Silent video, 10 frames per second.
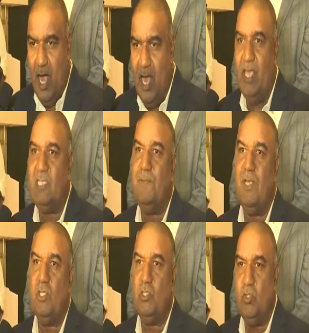ఆ
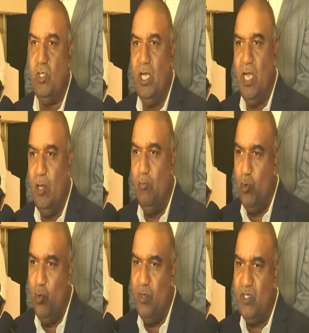ఎక్స్పీరియన్స్తో ఇంకా
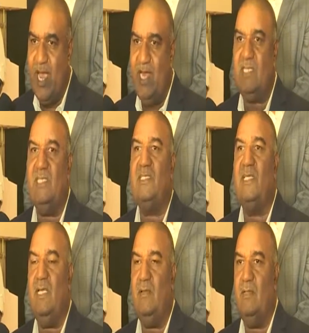ఇంప్రూవ్మెంట్స్ యాడ్
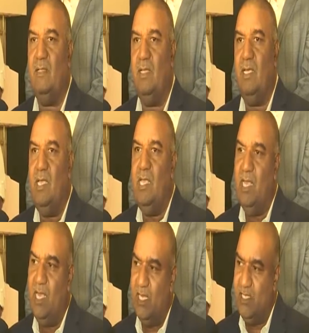చేసి
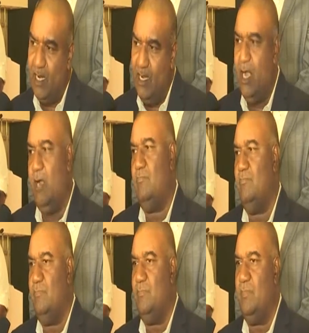ఇంకా చక్కగా
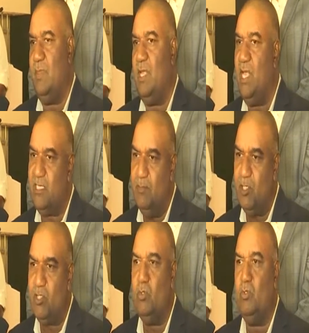
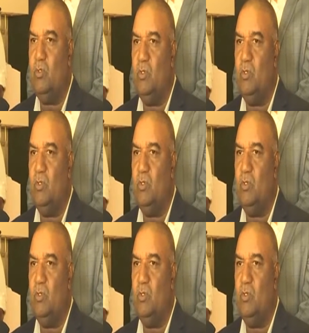కస్టమర్స్కు